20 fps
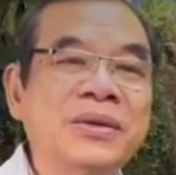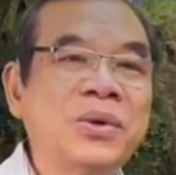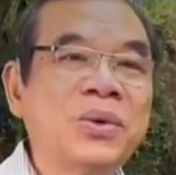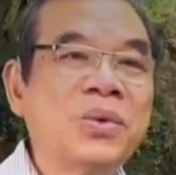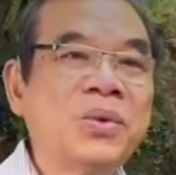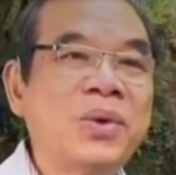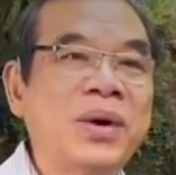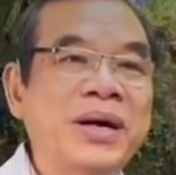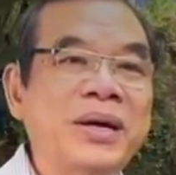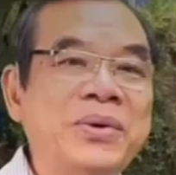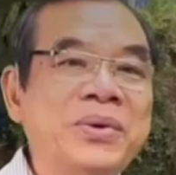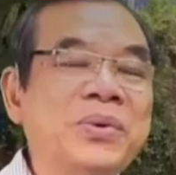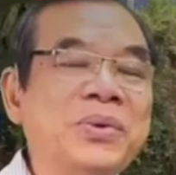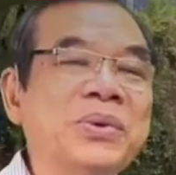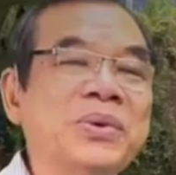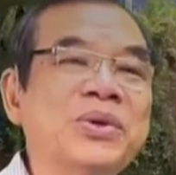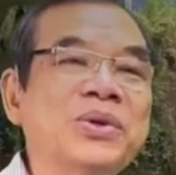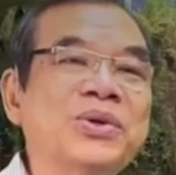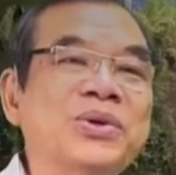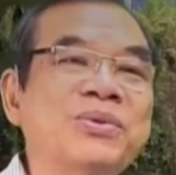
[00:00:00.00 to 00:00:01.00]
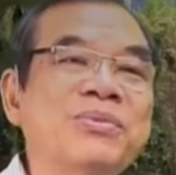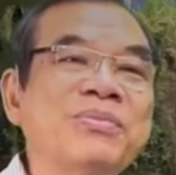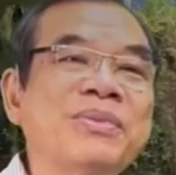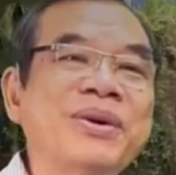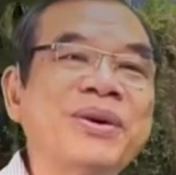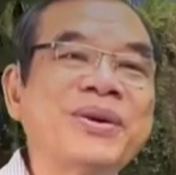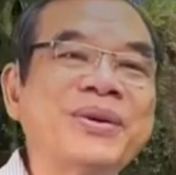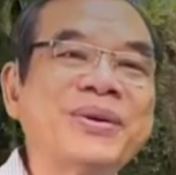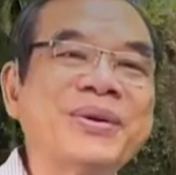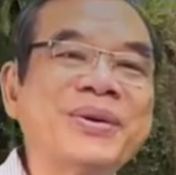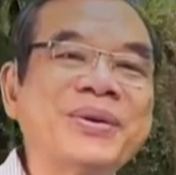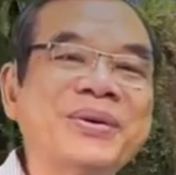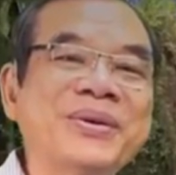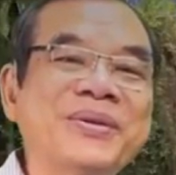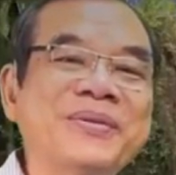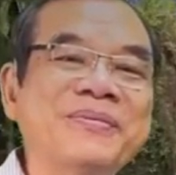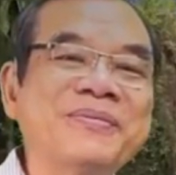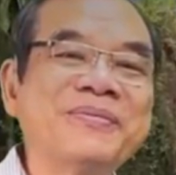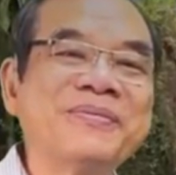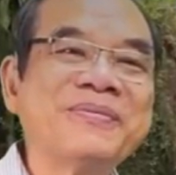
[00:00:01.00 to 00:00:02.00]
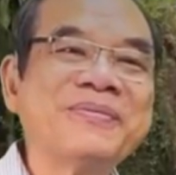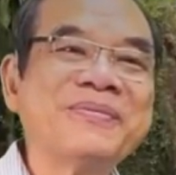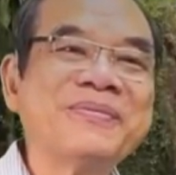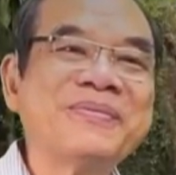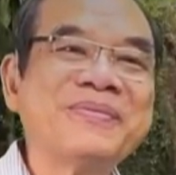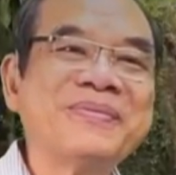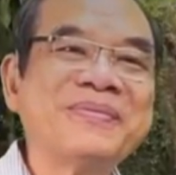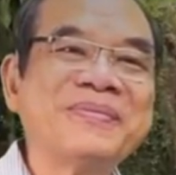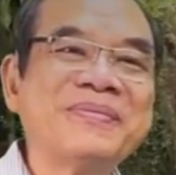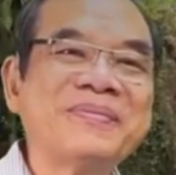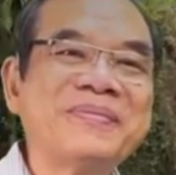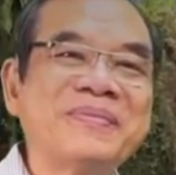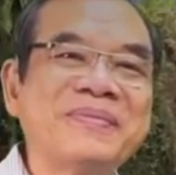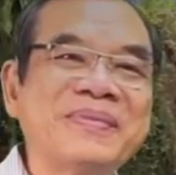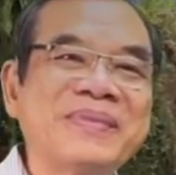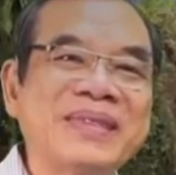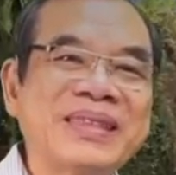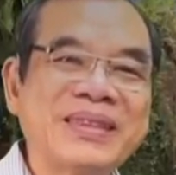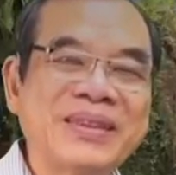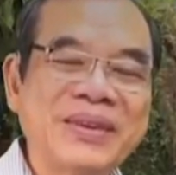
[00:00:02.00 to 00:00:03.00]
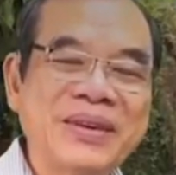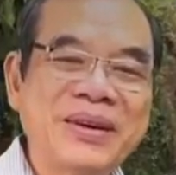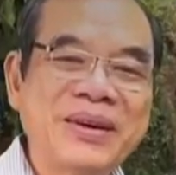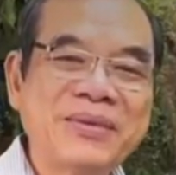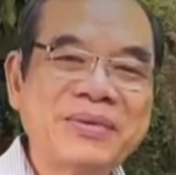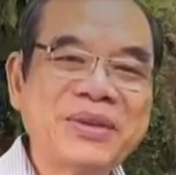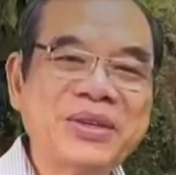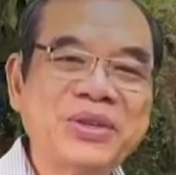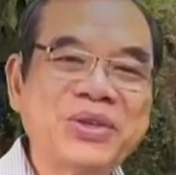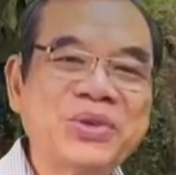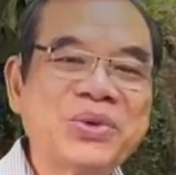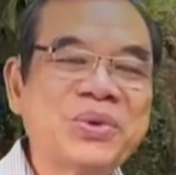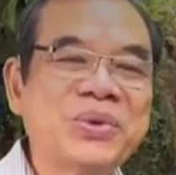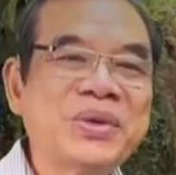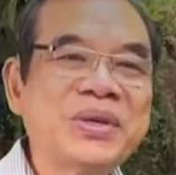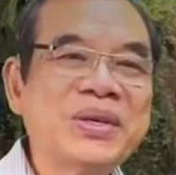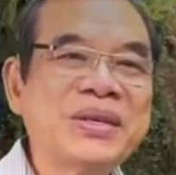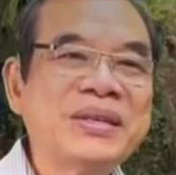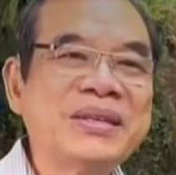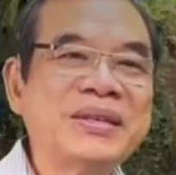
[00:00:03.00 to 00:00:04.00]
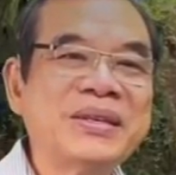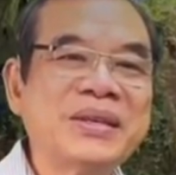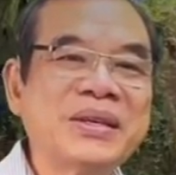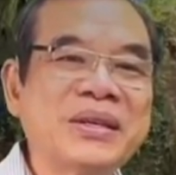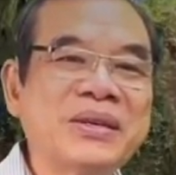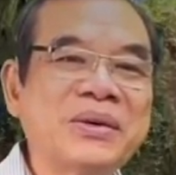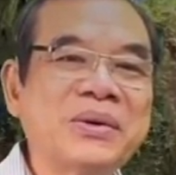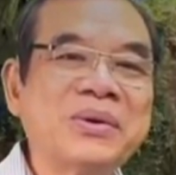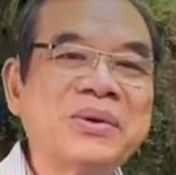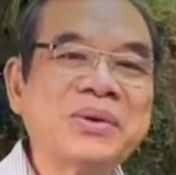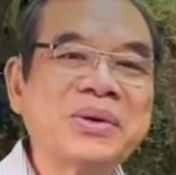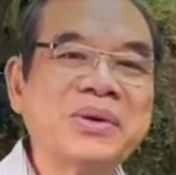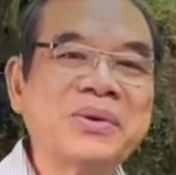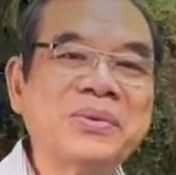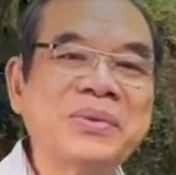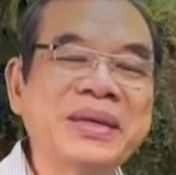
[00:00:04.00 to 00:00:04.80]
Tín thác. Chúa nói con tin thế nào con được như vậy. Đức tin của con cứu chữa con.